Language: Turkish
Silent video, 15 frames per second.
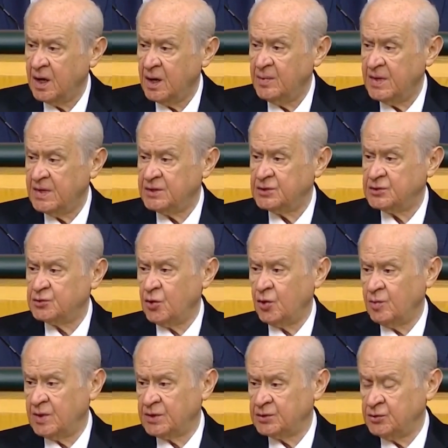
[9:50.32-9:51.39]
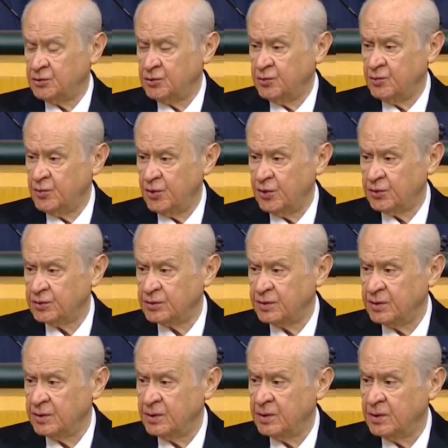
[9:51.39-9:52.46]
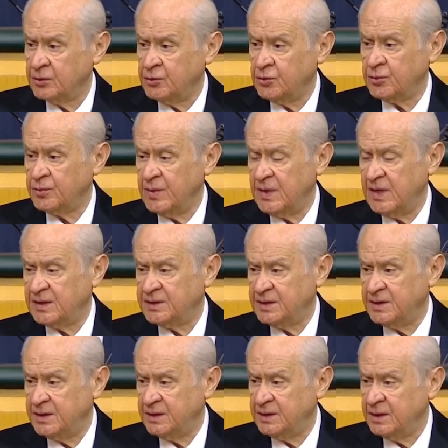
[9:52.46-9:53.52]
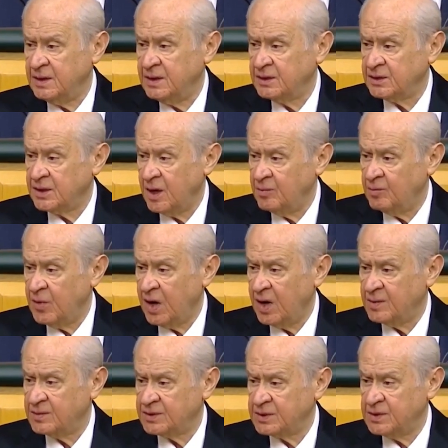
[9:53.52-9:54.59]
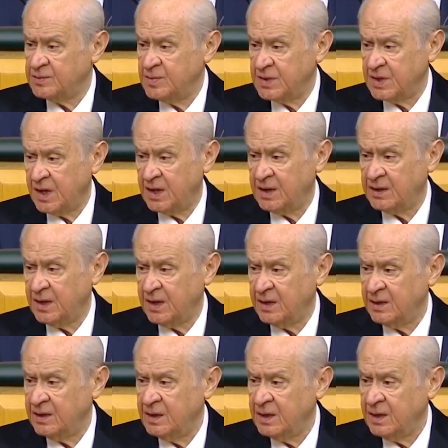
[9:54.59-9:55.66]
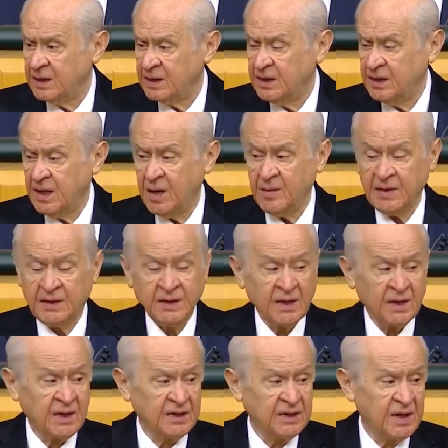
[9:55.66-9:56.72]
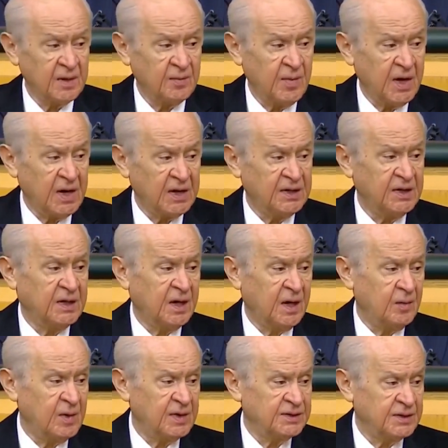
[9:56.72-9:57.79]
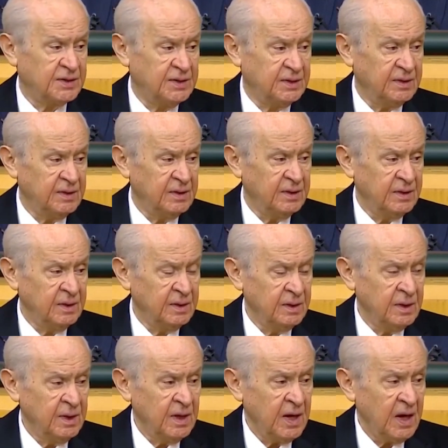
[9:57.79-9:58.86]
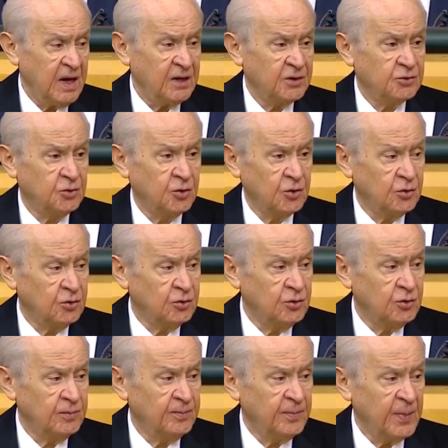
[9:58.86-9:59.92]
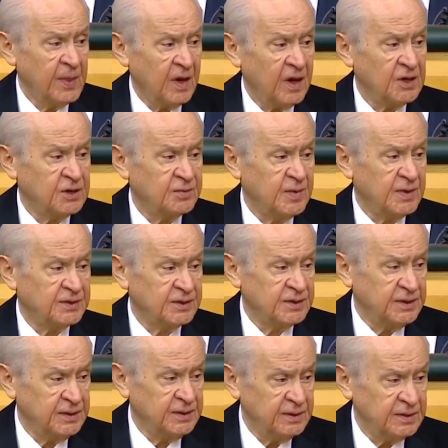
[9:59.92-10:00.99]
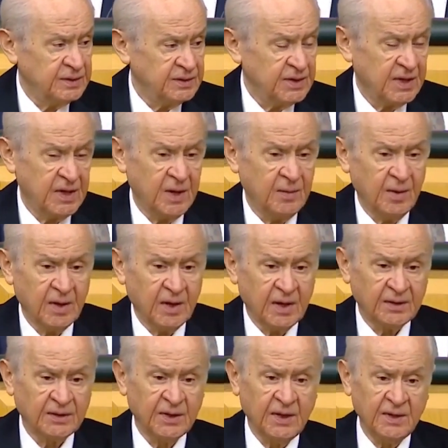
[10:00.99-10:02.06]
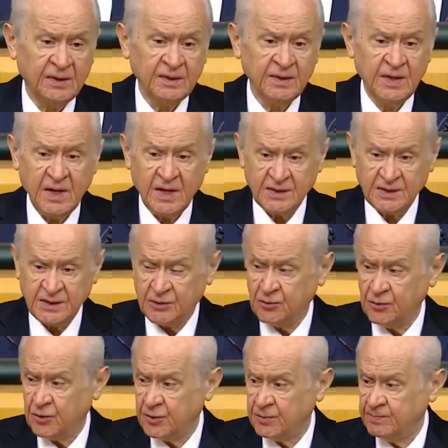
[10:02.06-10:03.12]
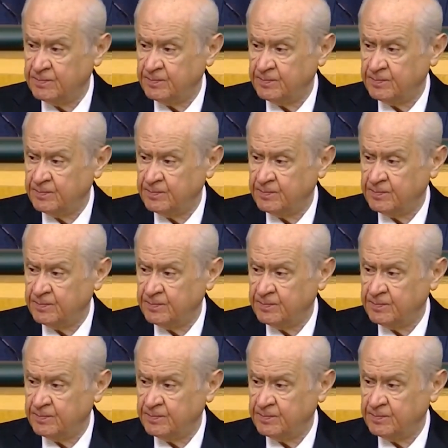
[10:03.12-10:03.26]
habercisi olmasını umuyor. Türk milletinin tam bağımsız bir halde kıyamete kadar baki kalmasını, her zorluğu aşmasını Cenab-ı Allah'tan niyaz ediyor.